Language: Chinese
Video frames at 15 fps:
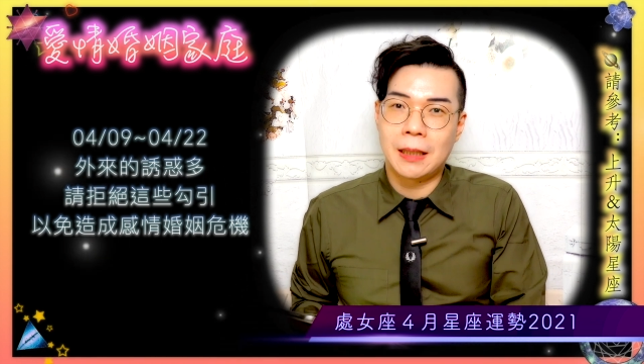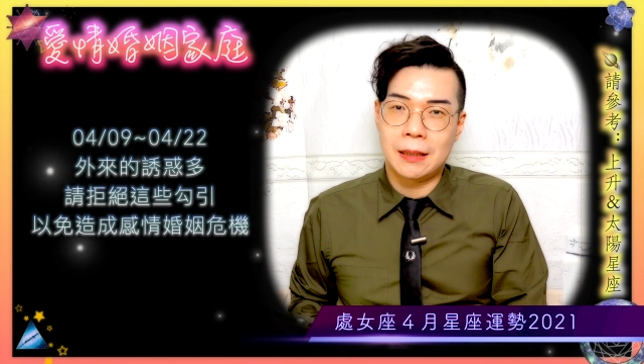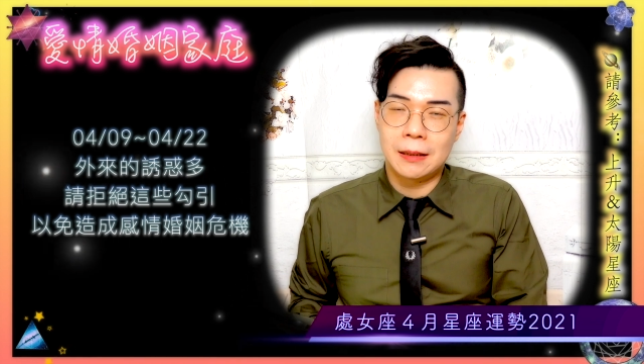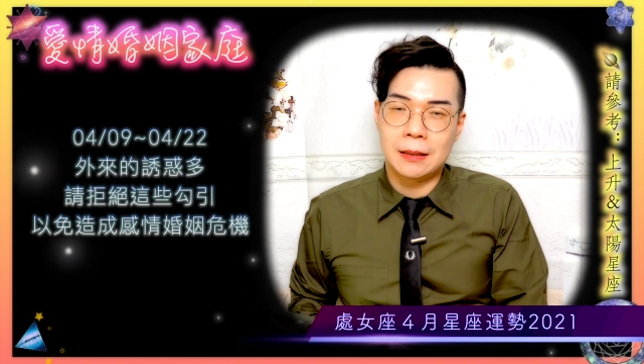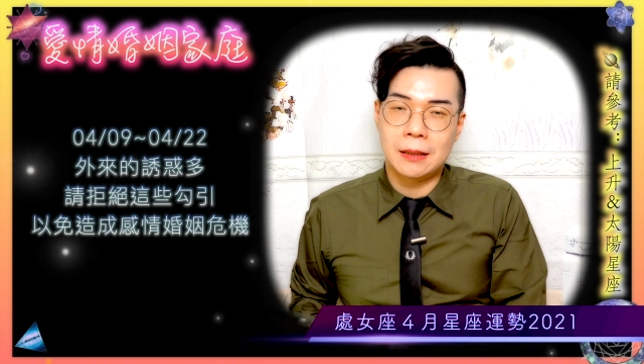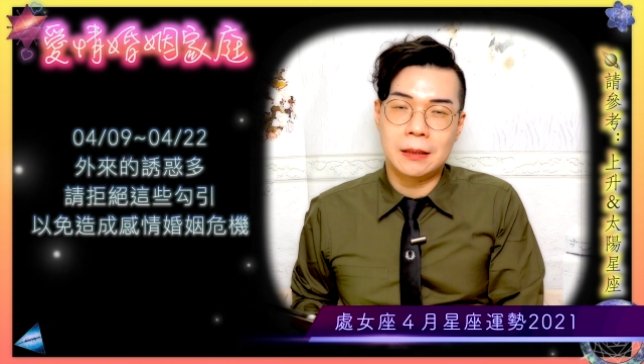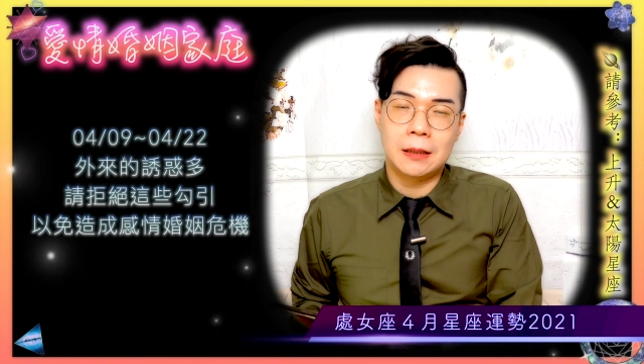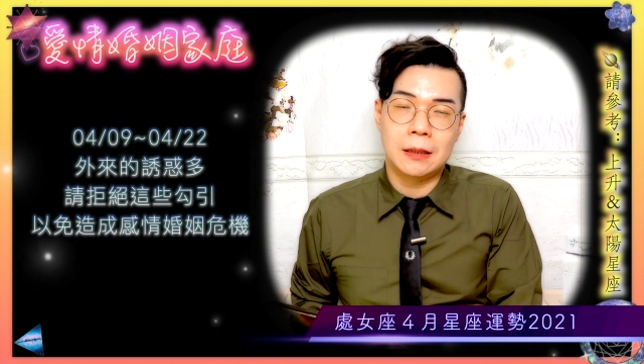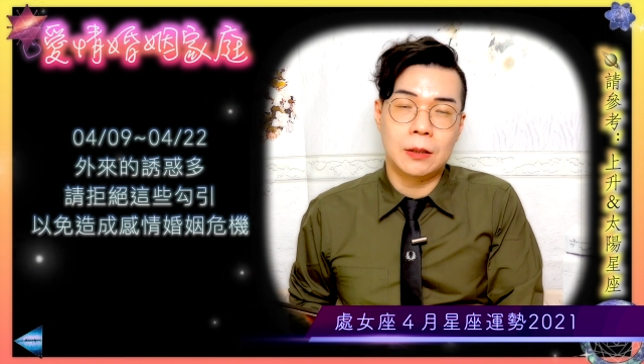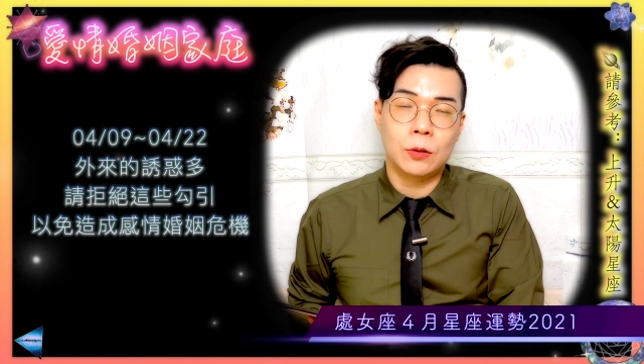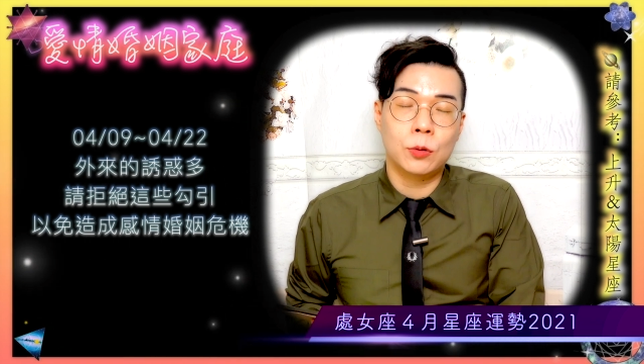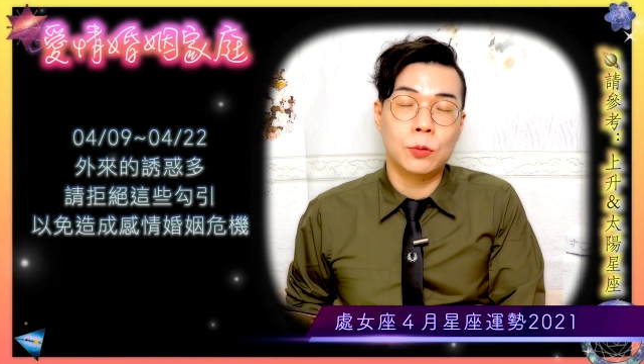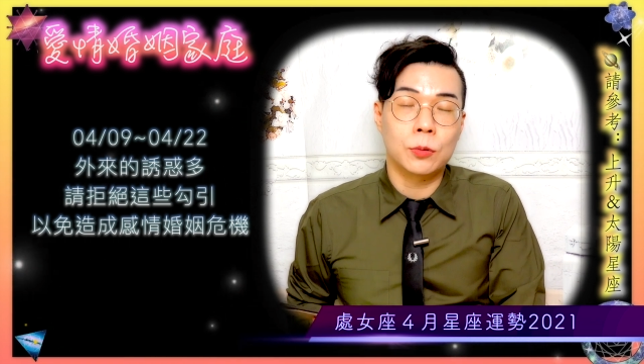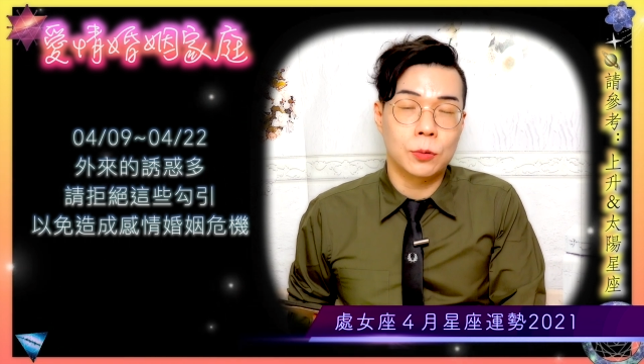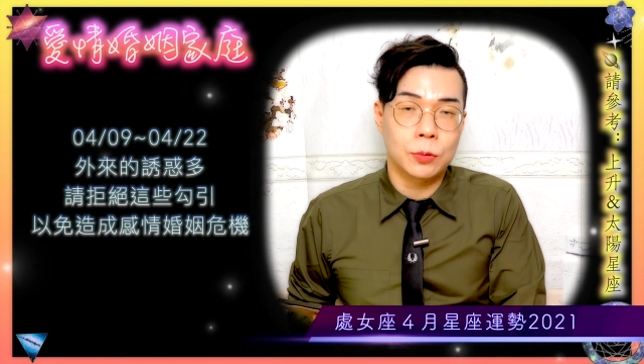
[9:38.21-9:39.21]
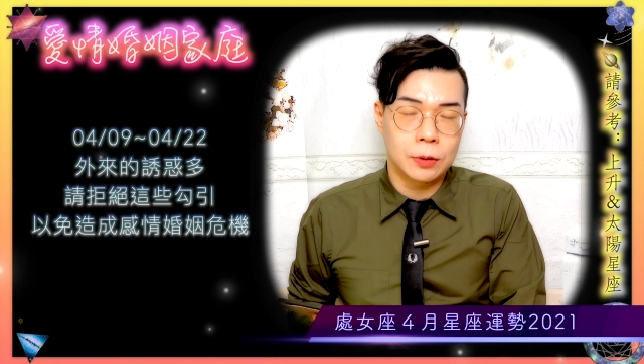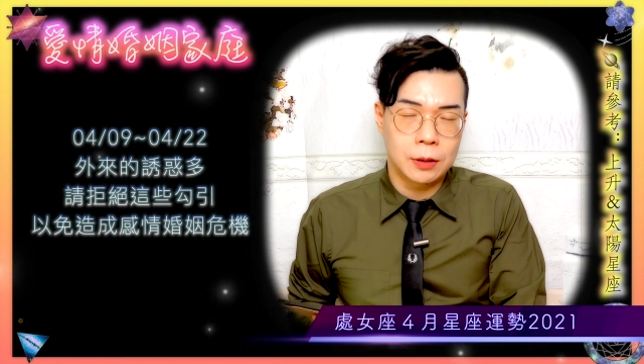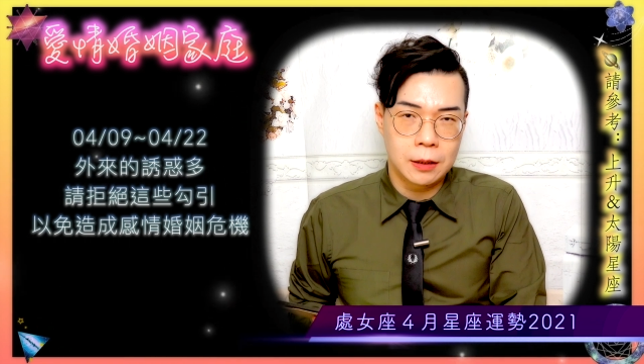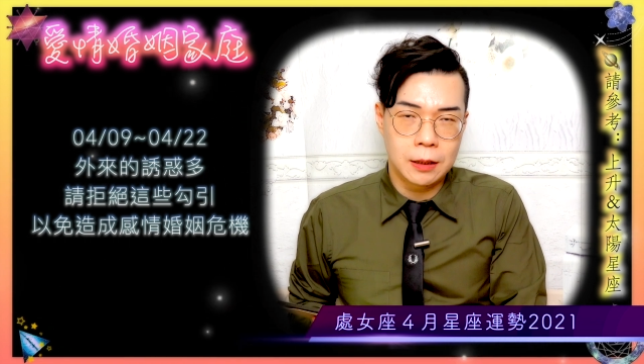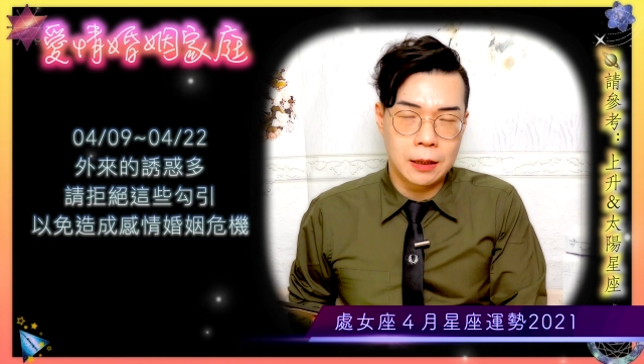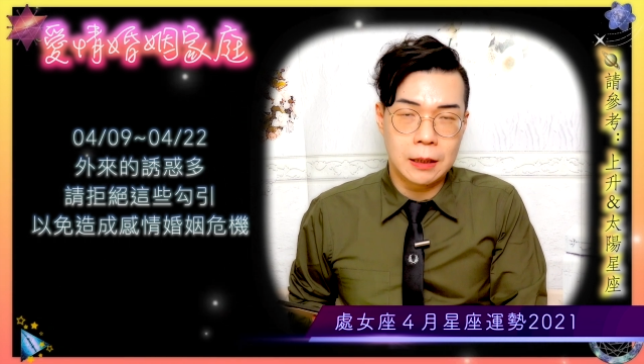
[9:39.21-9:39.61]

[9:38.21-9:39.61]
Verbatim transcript: 当然是建议处女座的你